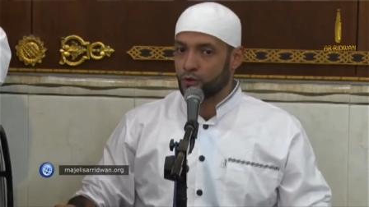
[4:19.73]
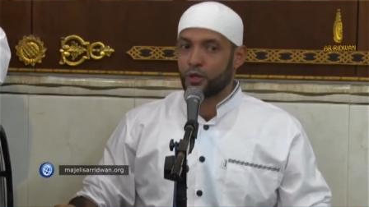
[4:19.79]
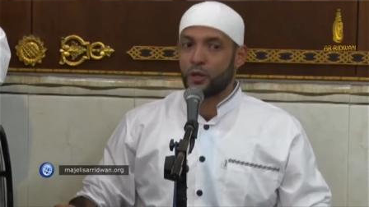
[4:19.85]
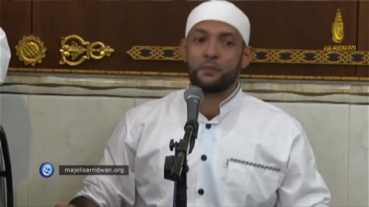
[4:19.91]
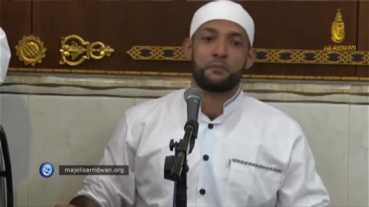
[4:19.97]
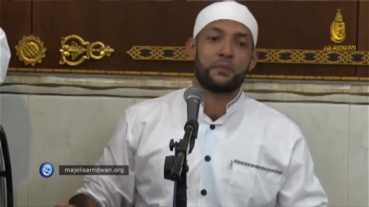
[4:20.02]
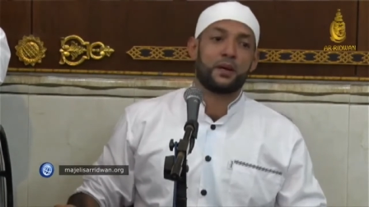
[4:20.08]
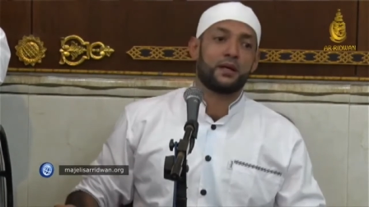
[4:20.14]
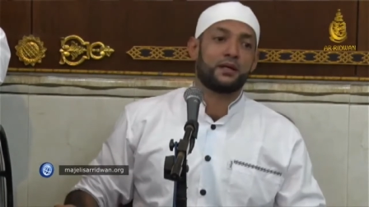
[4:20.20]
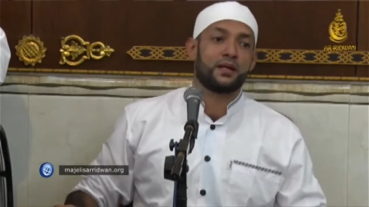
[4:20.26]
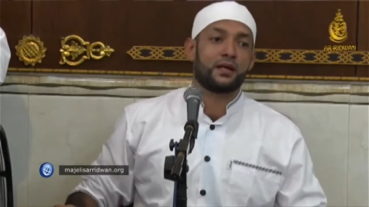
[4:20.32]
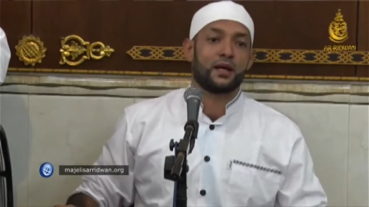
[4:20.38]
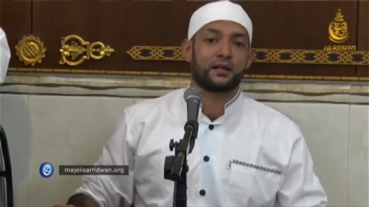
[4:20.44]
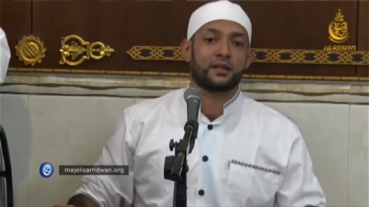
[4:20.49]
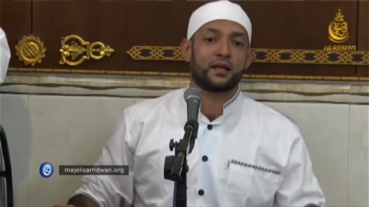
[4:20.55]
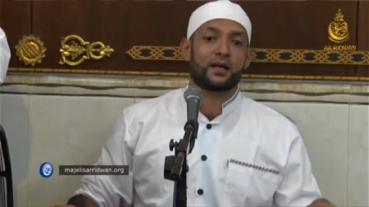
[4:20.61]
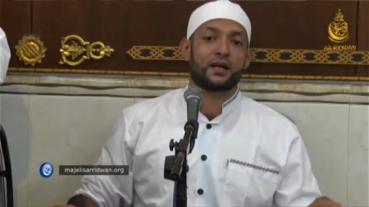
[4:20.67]
sampai
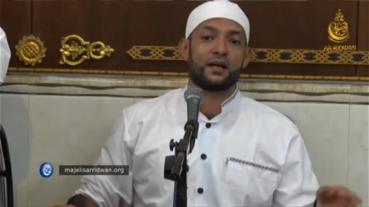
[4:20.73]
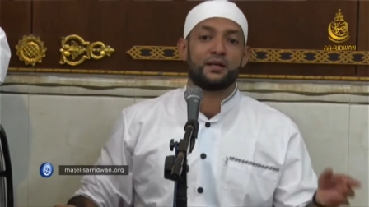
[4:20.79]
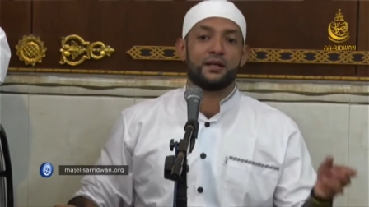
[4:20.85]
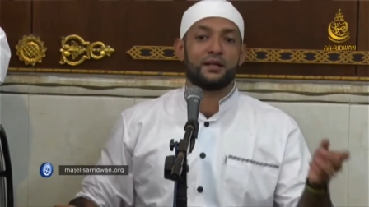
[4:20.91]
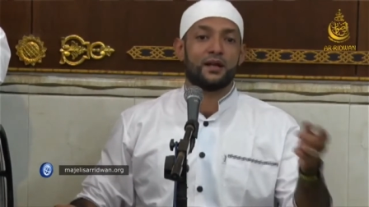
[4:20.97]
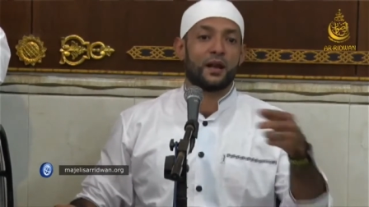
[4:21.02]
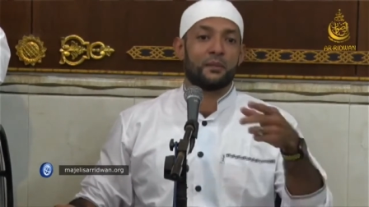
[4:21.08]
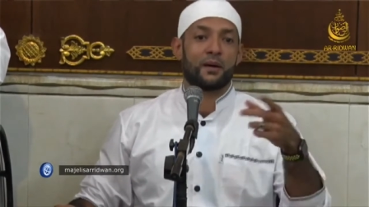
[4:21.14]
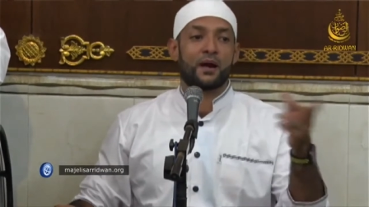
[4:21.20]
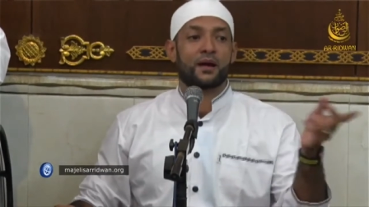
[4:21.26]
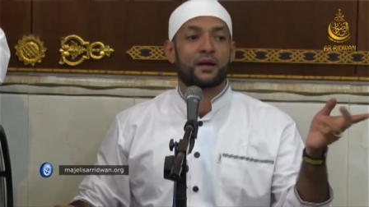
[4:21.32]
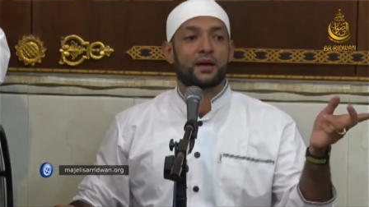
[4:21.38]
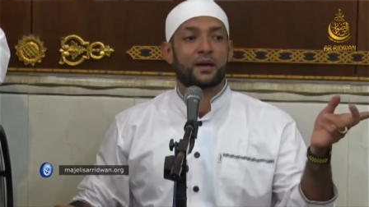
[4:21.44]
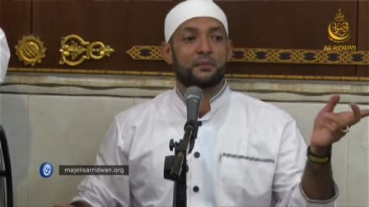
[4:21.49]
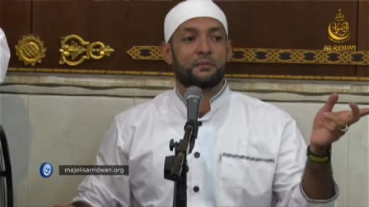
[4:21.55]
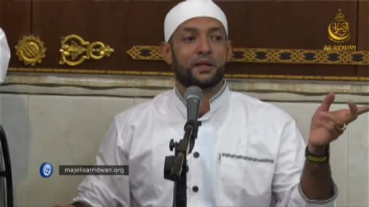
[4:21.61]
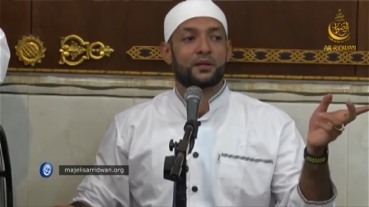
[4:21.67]
dikatakan di dalam
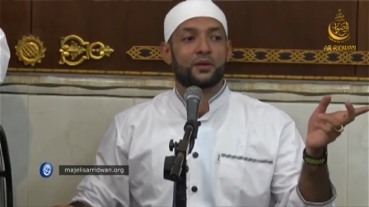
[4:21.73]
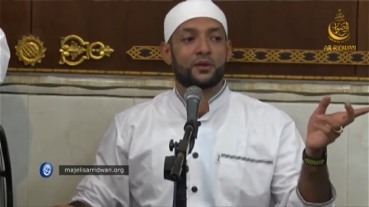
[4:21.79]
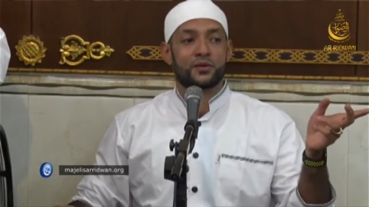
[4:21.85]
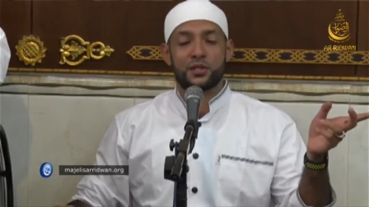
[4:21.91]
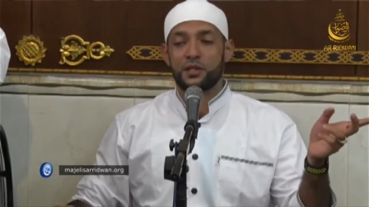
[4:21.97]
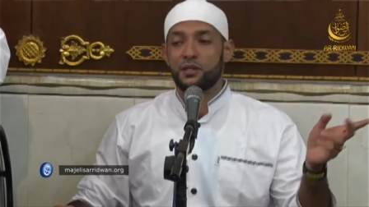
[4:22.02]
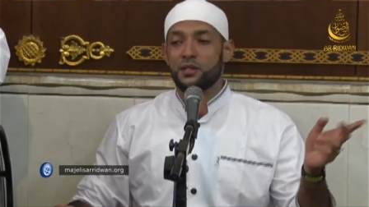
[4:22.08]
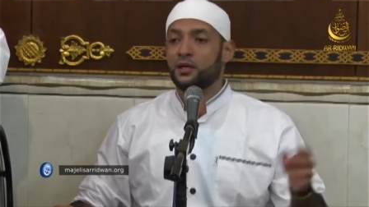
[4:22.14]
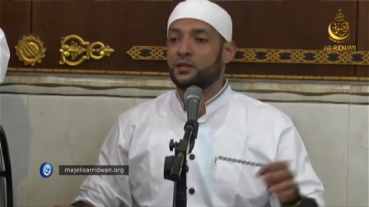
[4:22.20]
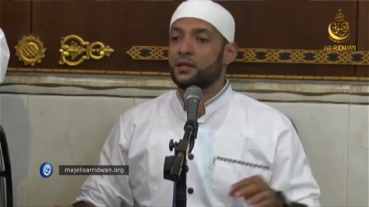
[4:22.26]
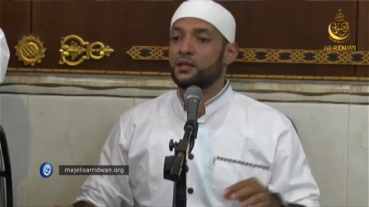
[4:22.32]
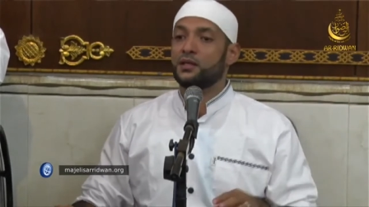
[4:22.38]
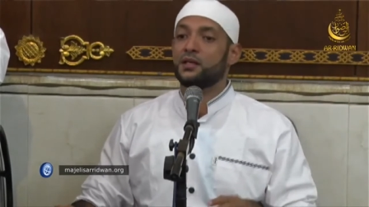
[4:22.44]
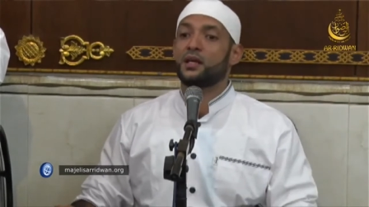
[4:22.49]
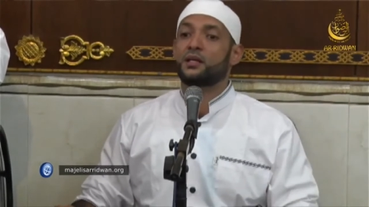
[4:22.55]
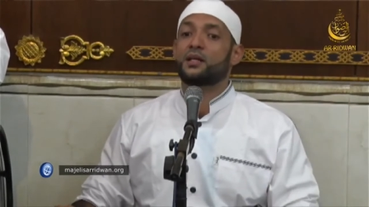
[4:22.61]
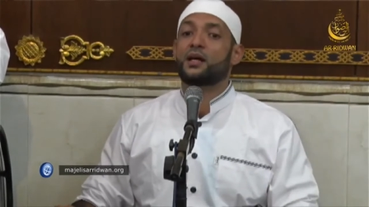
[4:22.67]
akhir bait qasidah
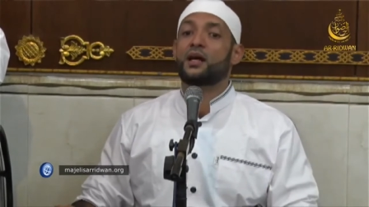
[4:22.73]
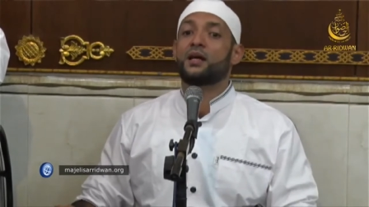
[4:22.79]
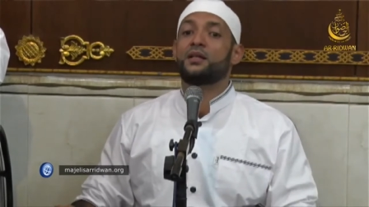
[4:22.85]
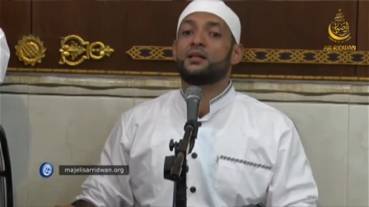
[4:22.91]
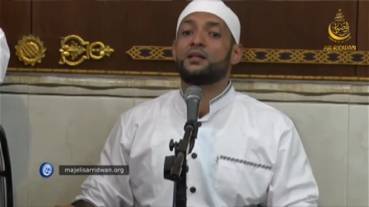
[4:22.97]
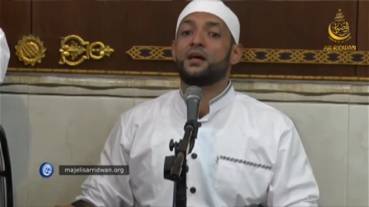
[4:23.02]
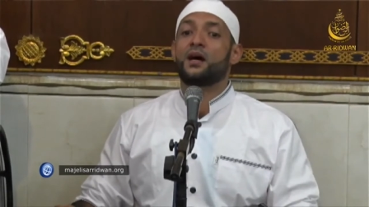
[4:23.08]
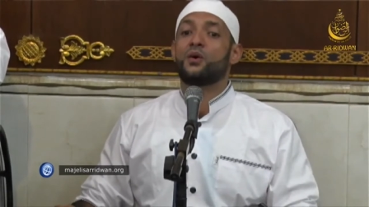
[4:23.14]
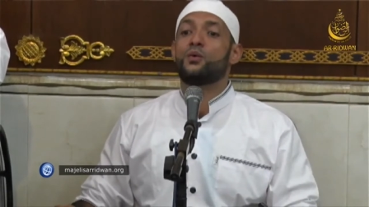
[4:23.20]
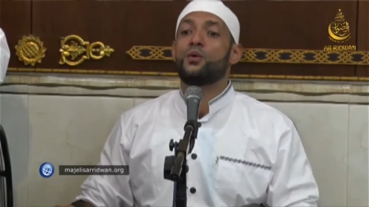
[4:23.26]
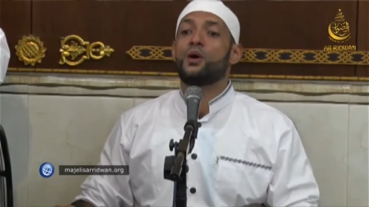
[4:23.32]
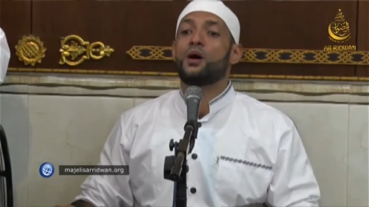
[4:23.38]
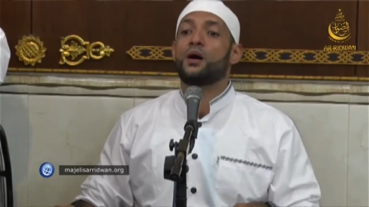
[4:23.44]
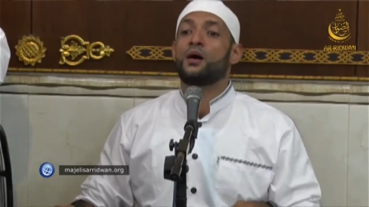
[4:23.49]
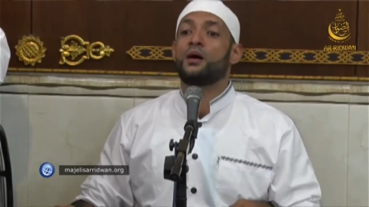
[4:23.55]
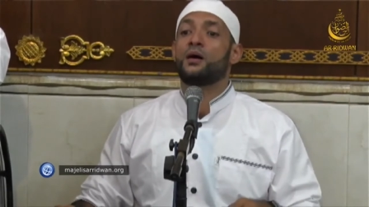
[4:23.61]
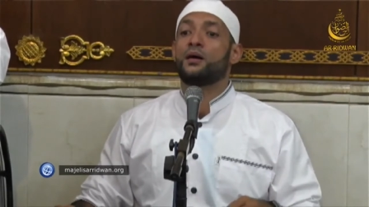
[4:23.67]
tadi dikatakan
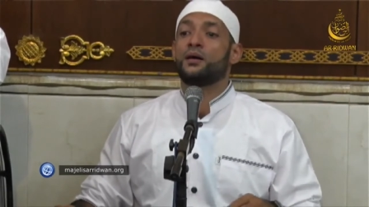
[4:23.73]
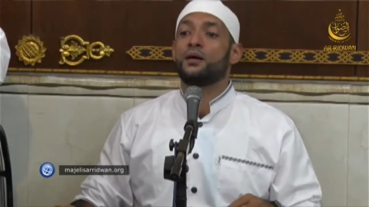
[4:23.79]
dakwah